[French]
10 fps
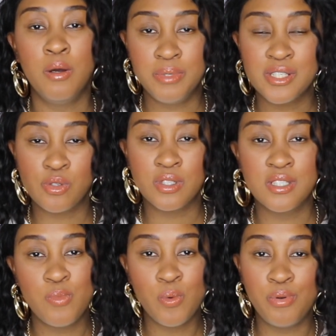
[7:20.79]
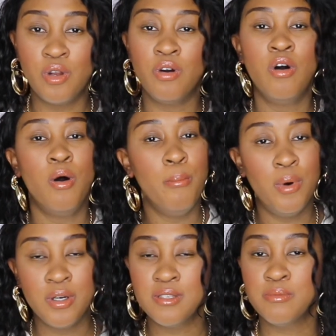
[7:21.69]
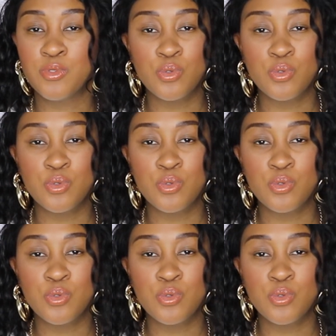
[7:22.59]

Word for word: bien sûr des bons plans mode,